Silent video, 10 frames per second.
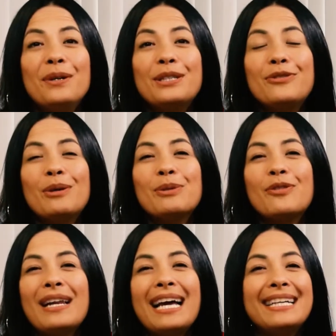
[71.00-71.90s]
hoje vamos
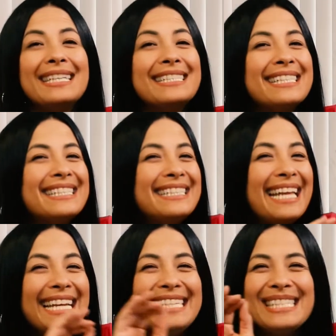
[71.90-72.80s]
falar dessas
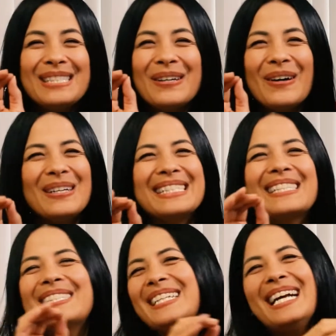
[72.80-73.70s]

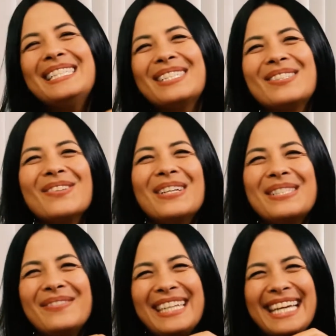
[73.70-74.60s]
deliciosas
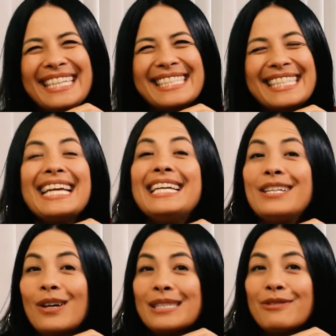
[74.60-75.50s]
tradições mineiras.
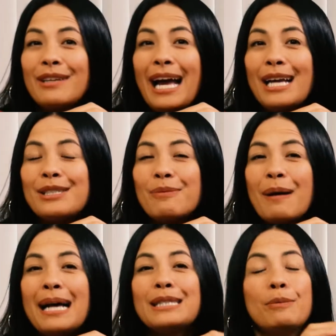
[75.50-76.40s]
E nossa viagem
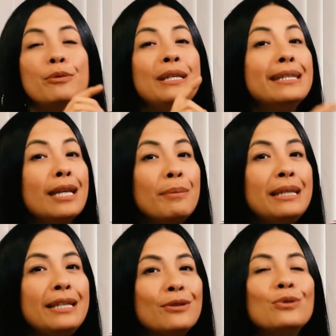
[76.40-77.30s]
passa por
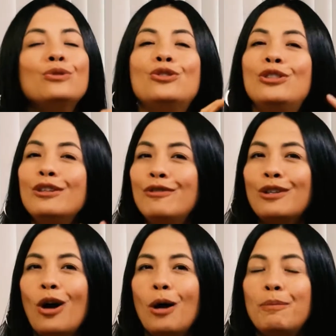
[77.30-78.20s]
Itabirito,
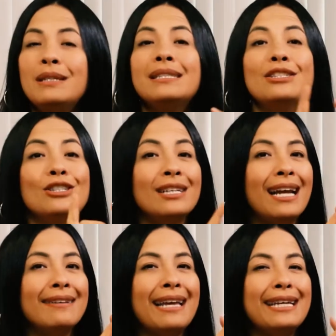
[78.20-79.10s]
Divinópolis,
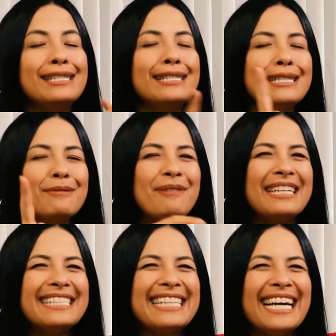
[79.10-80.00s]
Tiradentes e
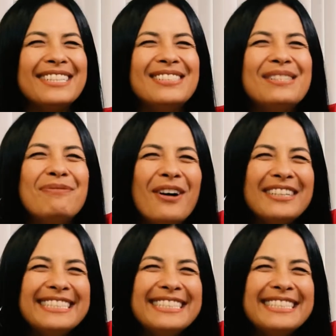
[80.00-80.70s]
pela Serra do Cipó.